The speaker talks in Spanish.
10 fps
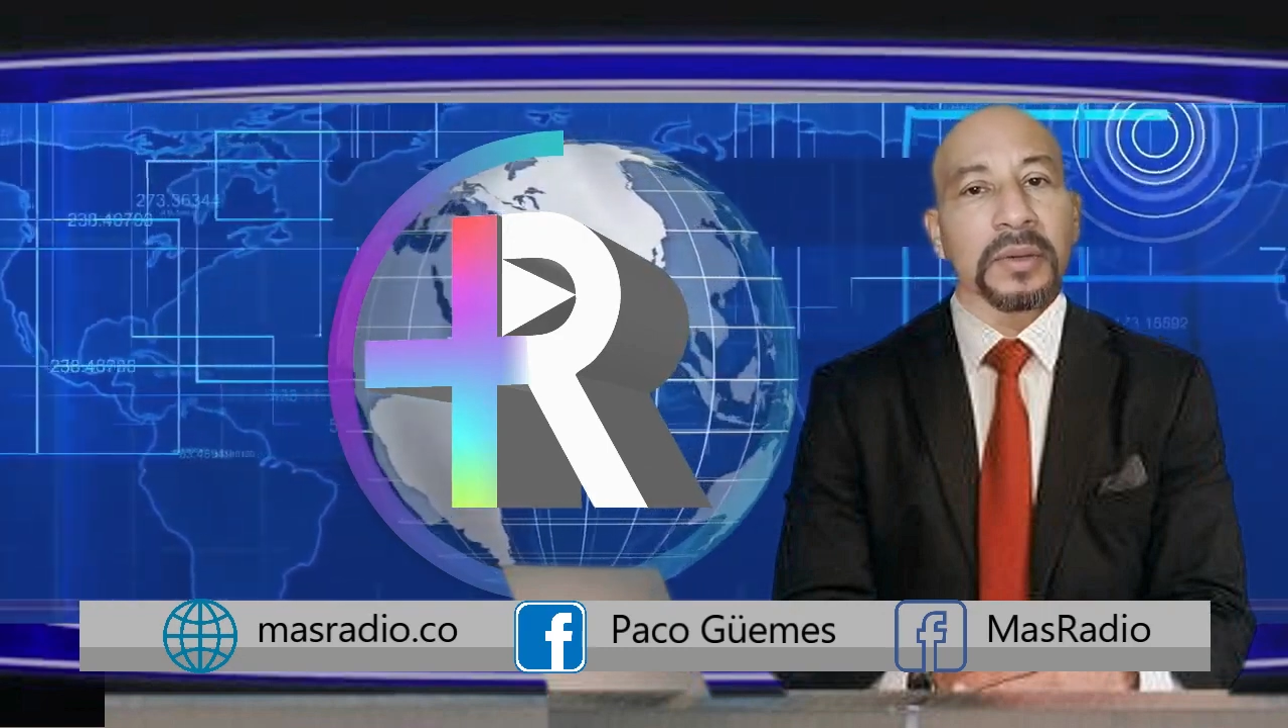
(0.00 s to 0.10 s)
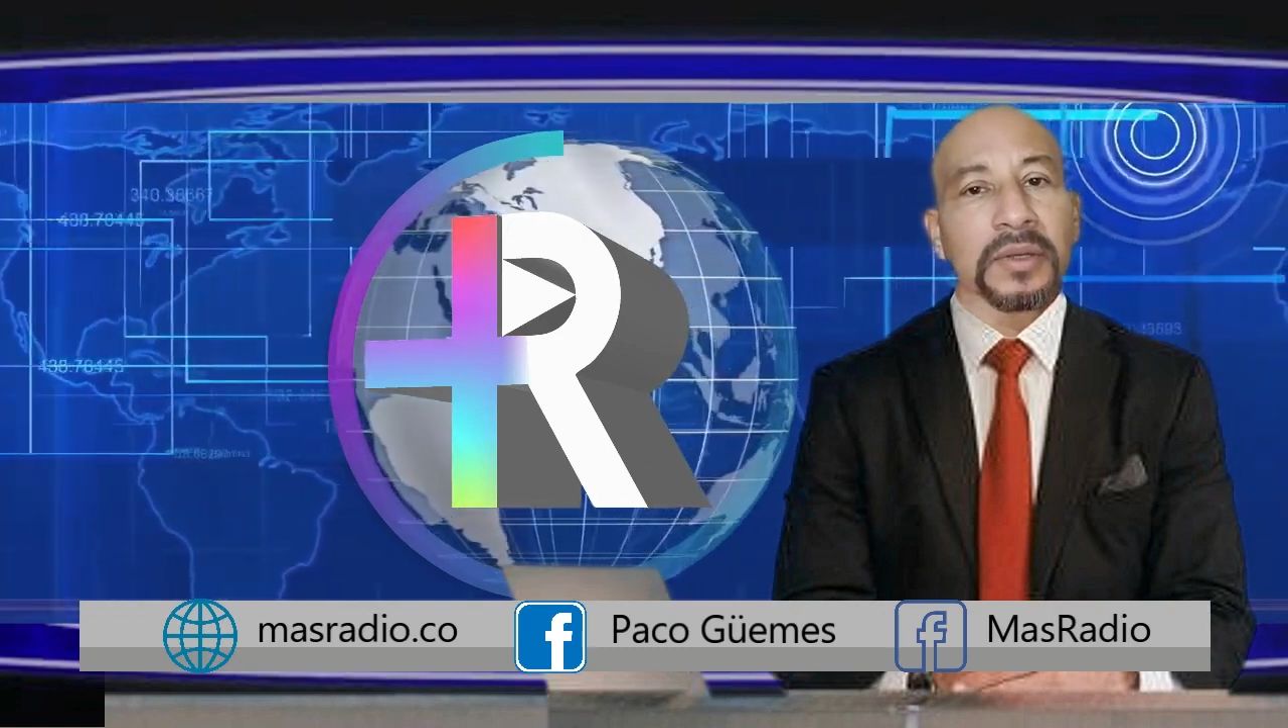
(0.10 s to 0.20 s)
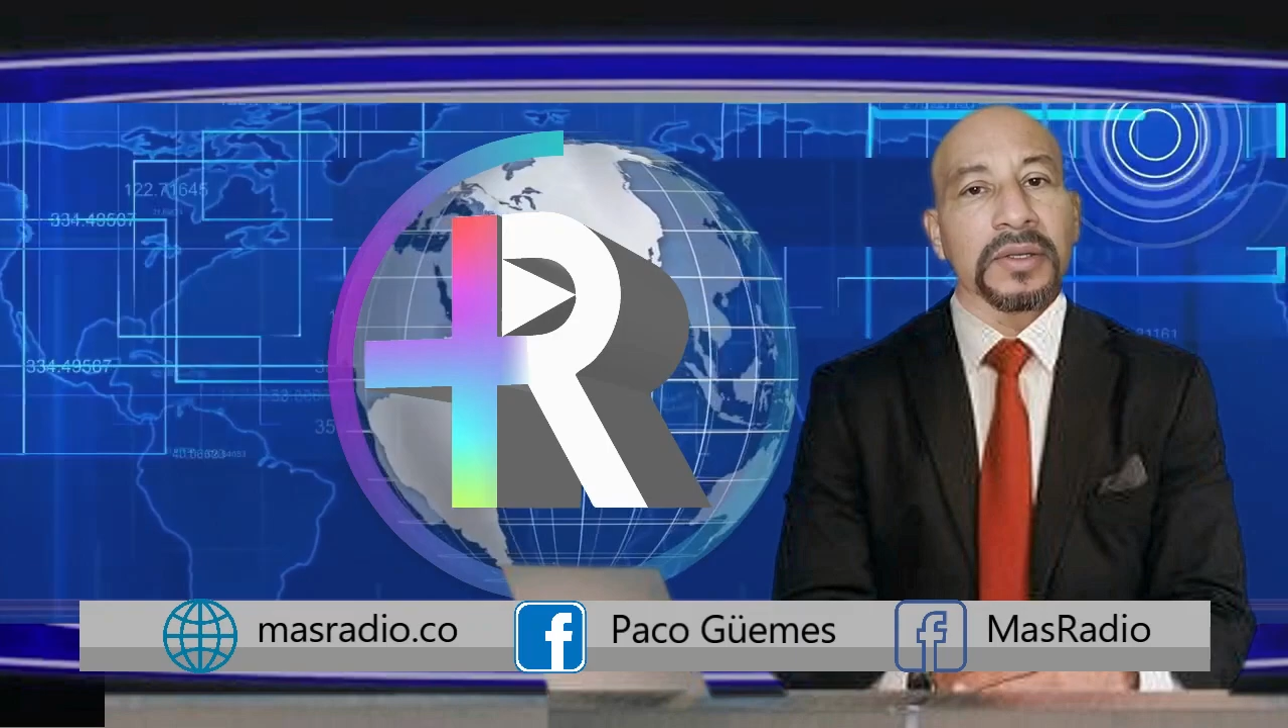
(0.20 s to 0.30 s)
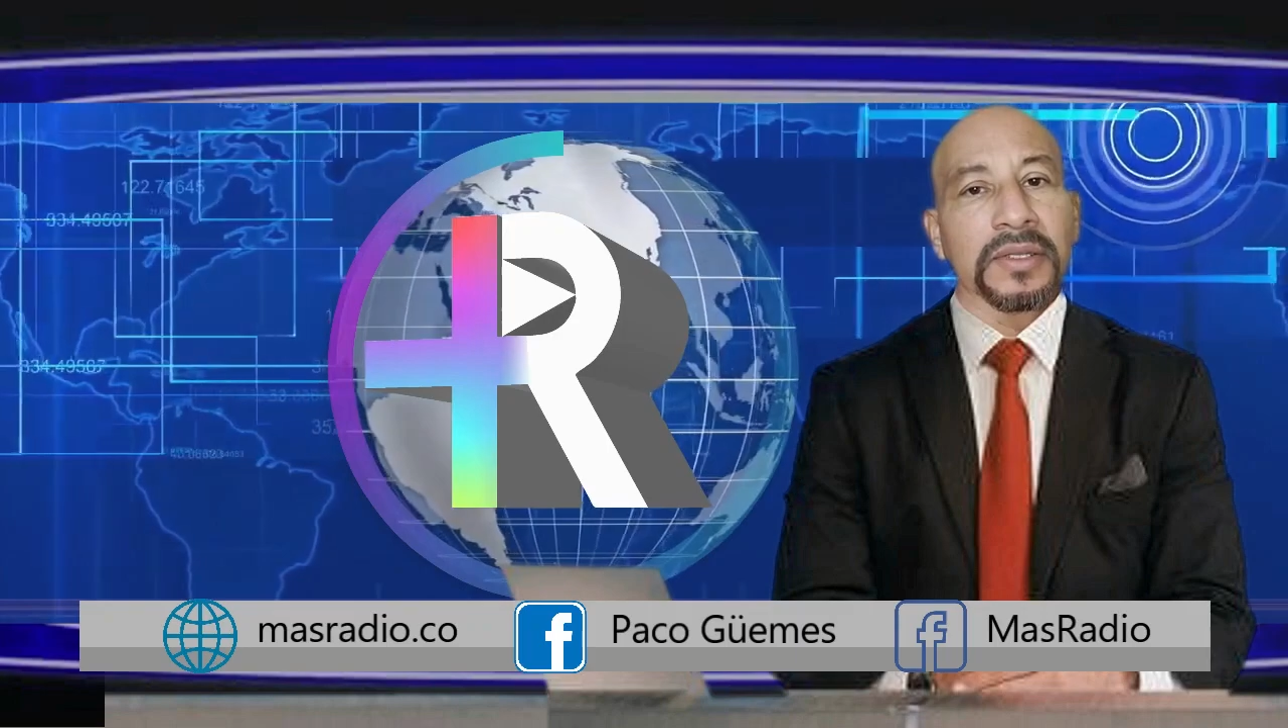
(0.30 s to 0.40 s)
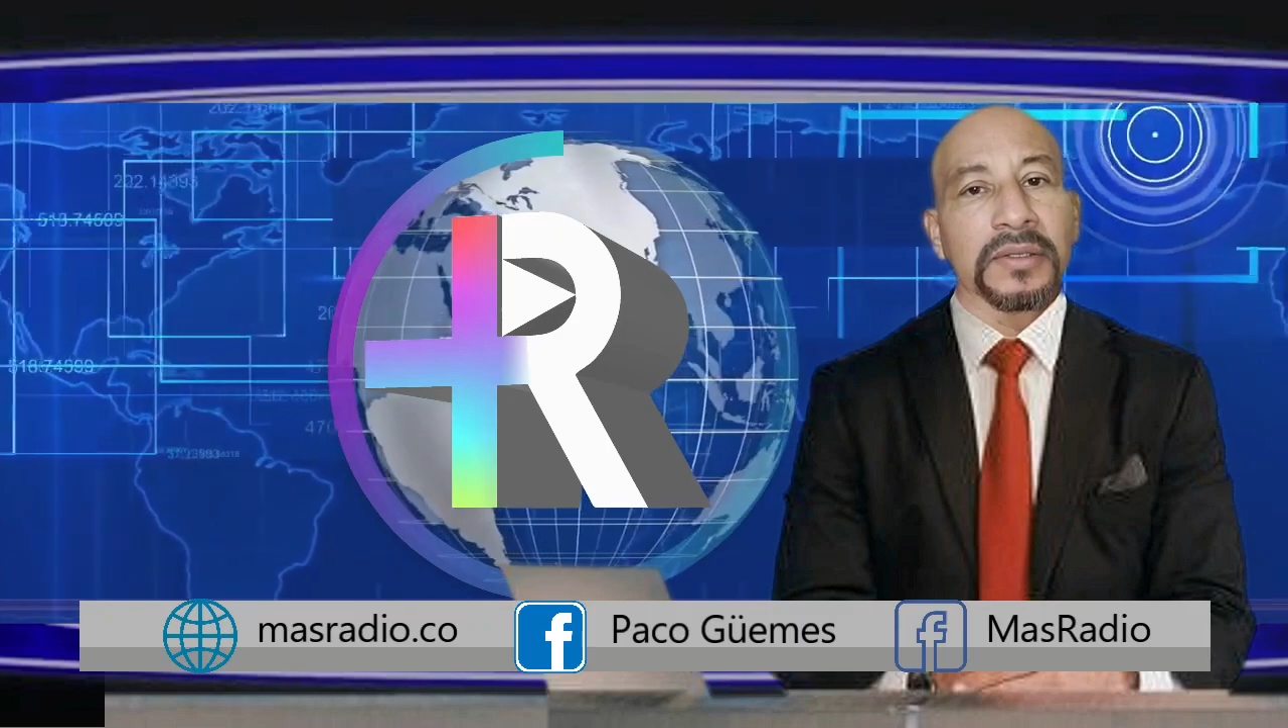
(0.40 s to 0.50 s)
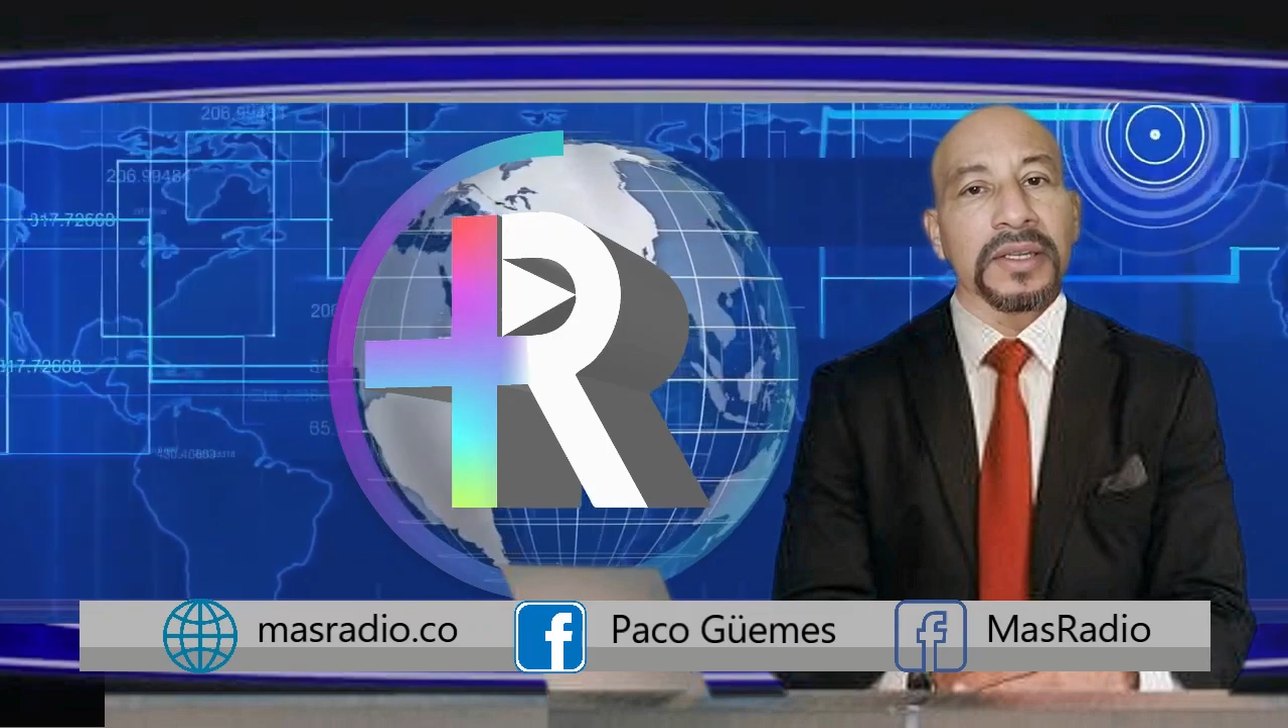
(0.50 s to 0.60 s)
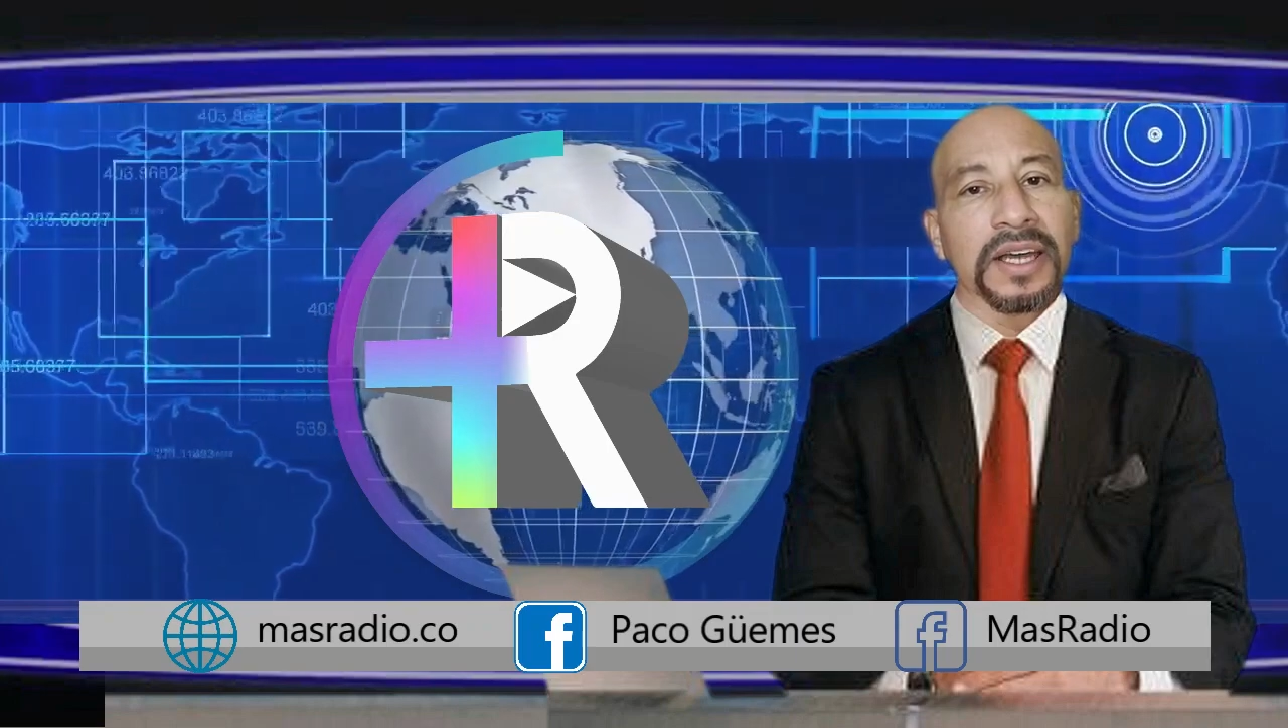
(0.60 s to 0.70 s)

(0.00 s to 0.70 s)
votos,